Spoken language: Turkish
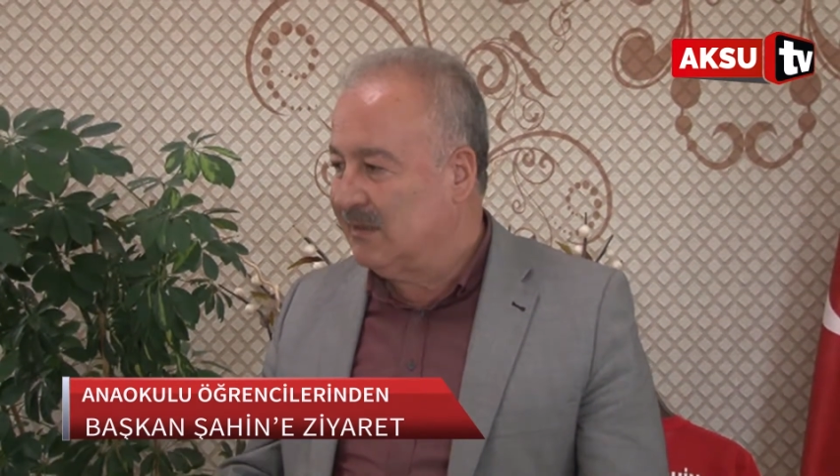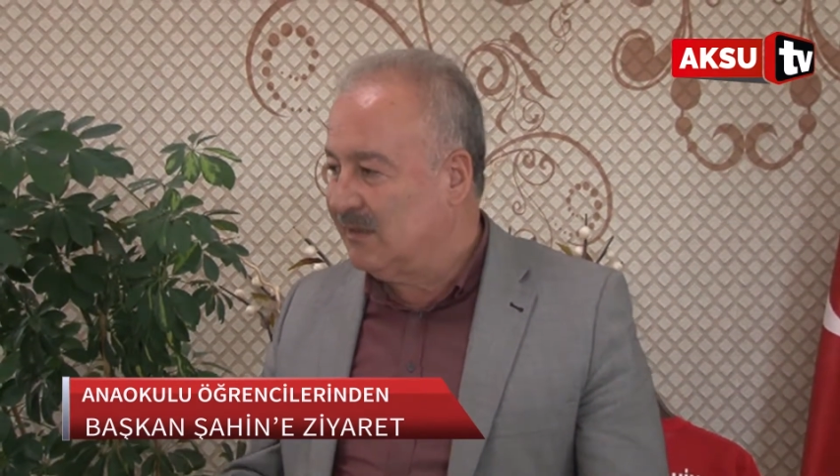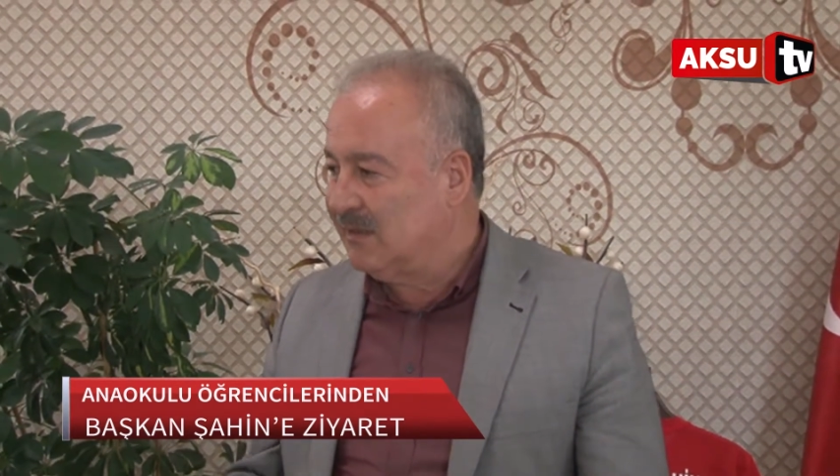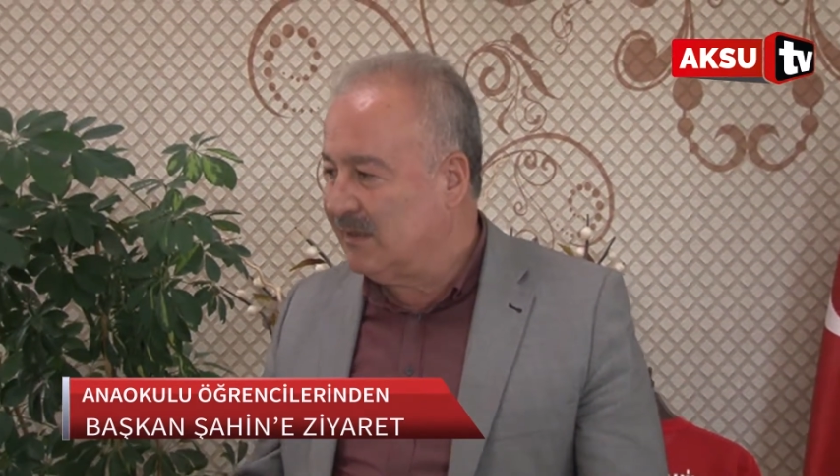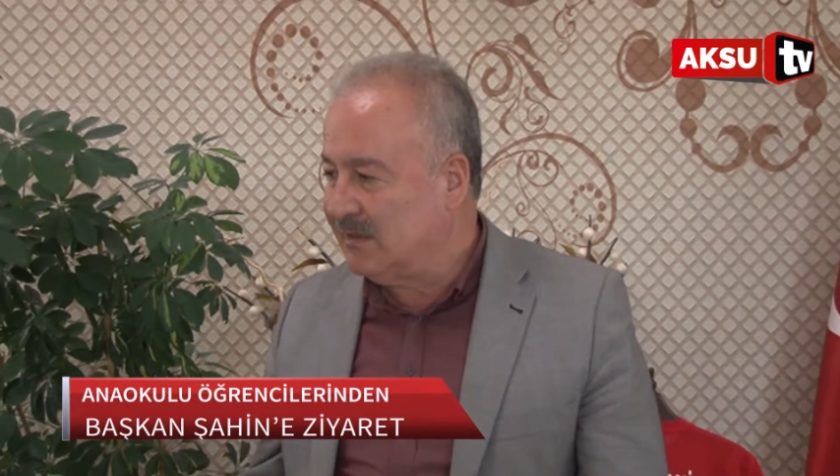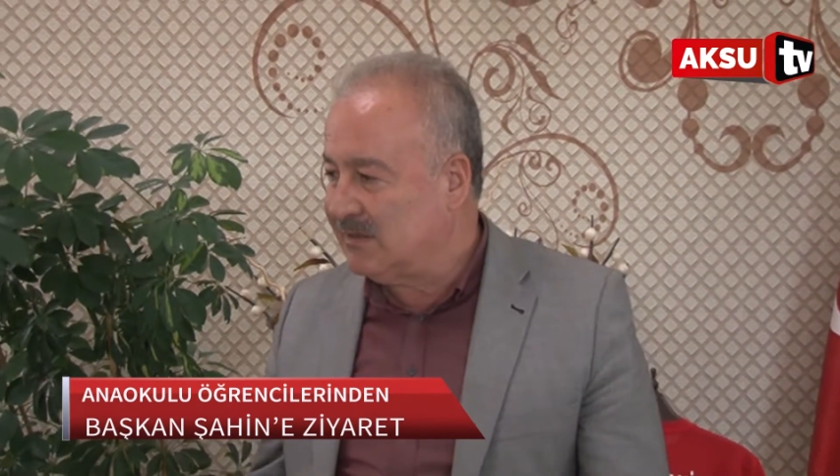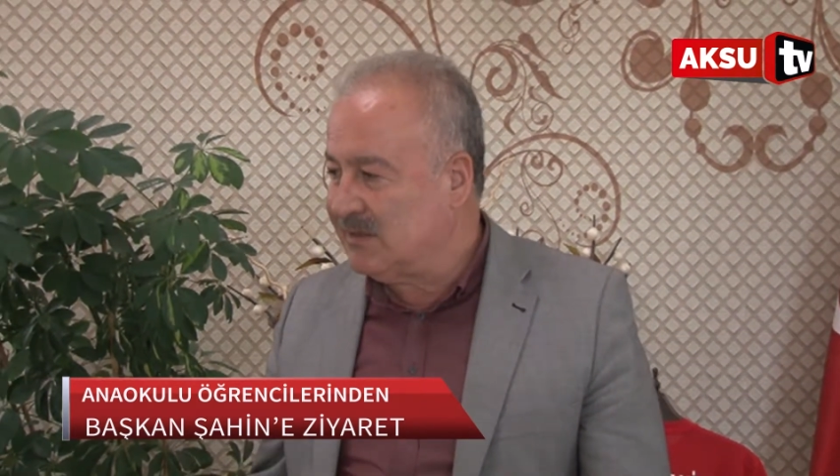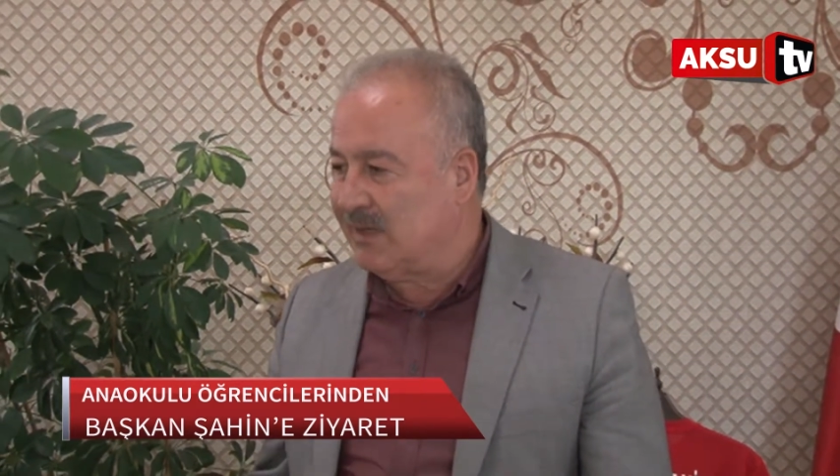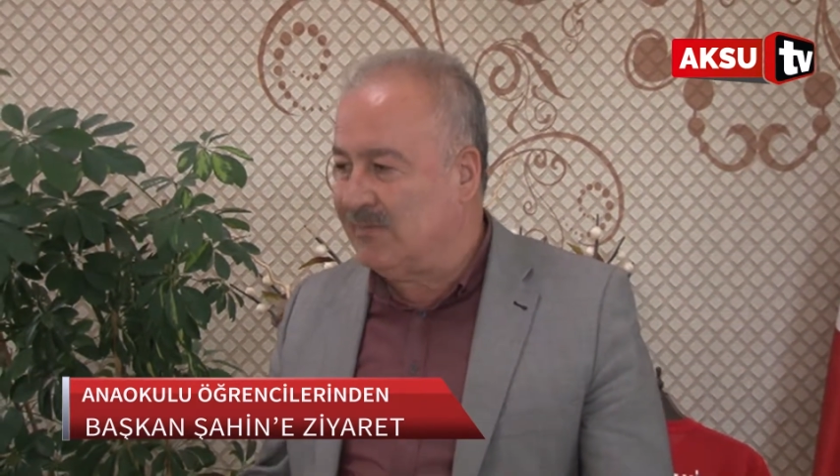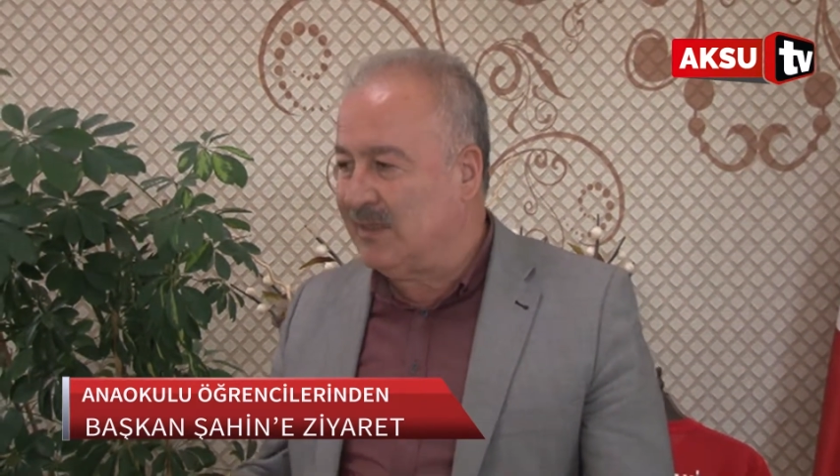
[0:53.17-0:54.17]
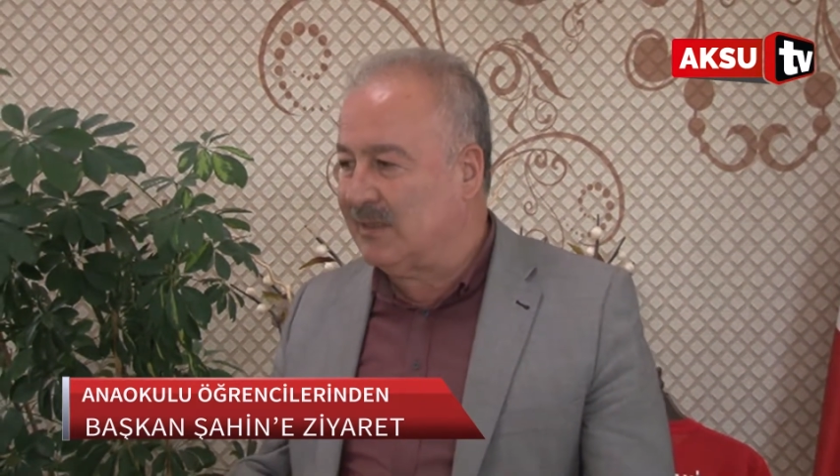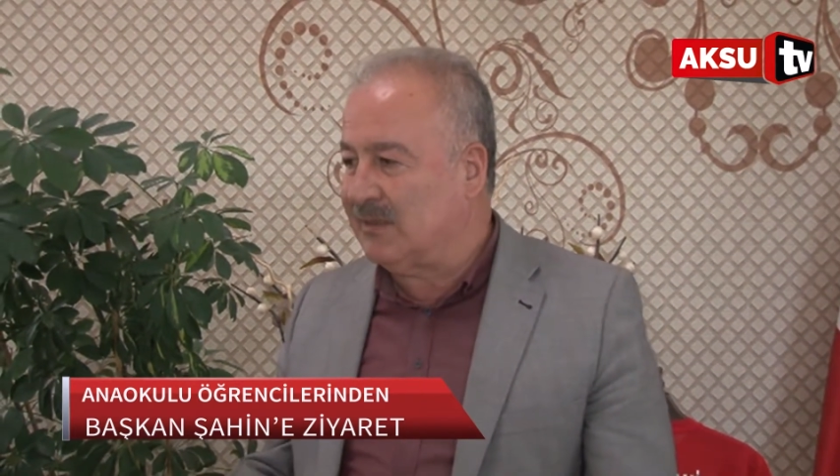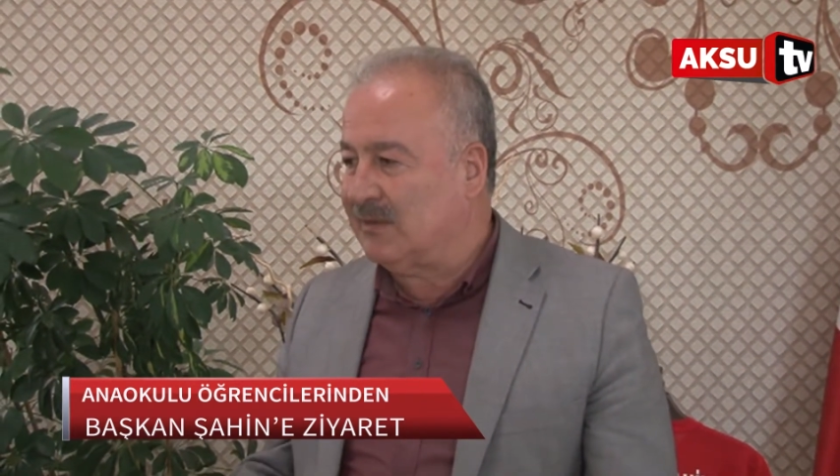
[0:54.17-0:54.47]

gelecek nesillerin